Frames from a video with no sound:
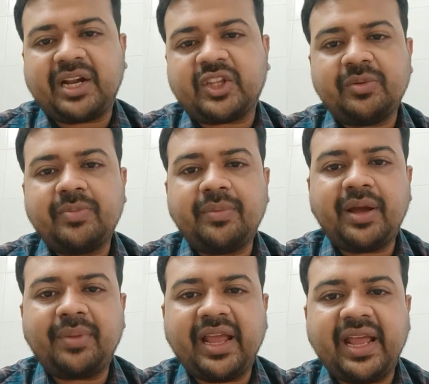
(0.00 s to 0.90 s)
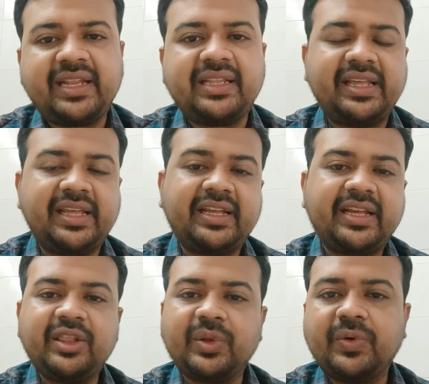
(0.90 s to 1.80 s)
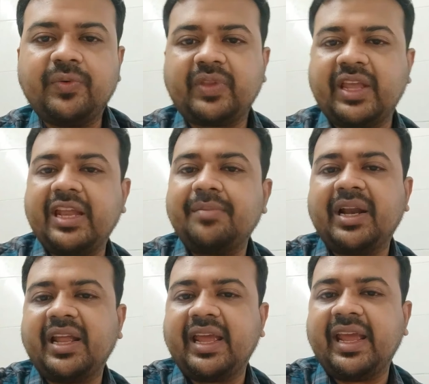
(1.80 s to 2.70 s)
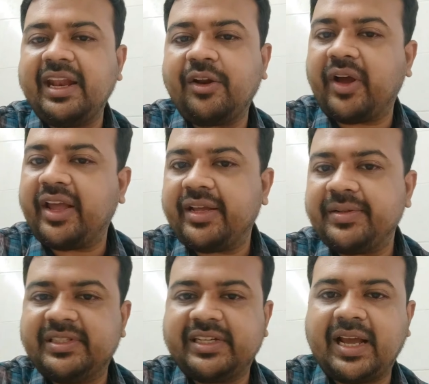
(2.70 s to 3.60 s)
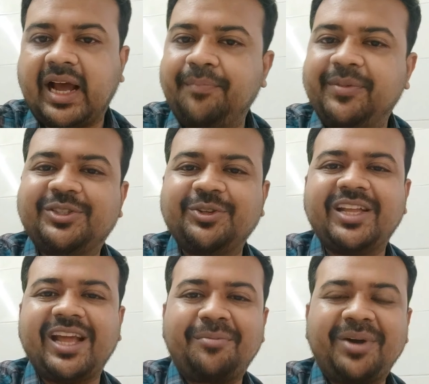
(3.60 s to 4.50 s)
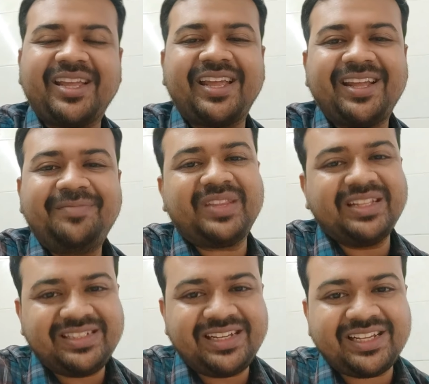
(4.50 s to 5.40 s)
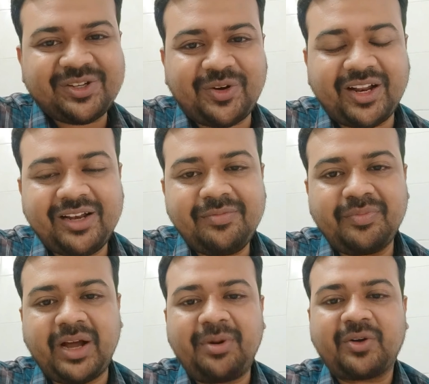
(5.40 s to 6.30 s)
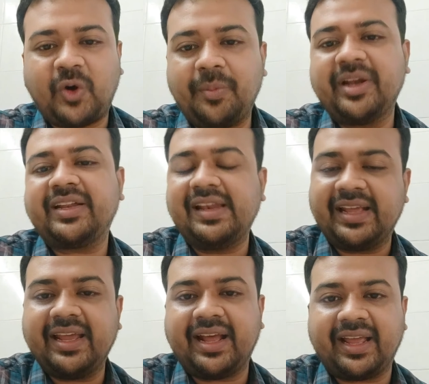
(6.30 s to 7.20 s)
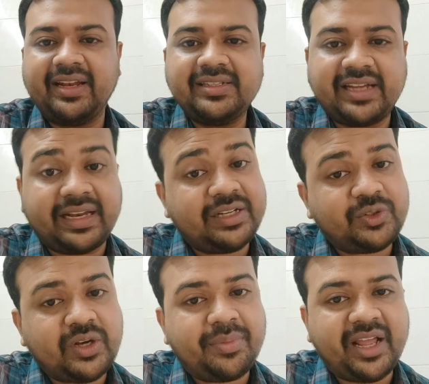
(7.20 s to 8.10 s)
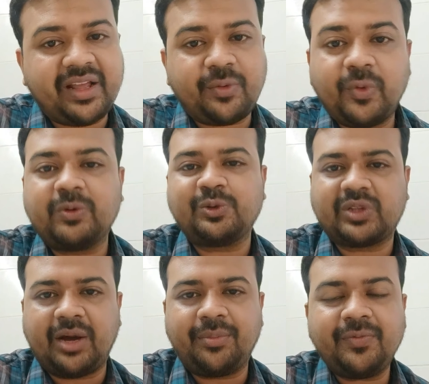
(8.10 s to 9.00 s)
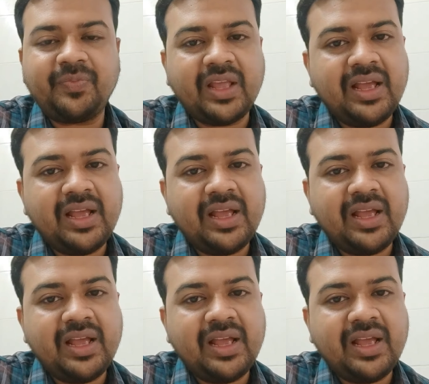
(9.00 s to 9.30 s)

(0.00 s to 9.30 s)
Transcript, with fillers: প্রাথমিকভাবে আমরা এটা দিই কিন্তু এর মানে এ নয় যে আপনি যদি আমাকে জিজ্ঞেস করেন বা আমার কমেন্টে লিখে রাখেন যে এটার জন্য আমরা কোন ওষুধ খাবো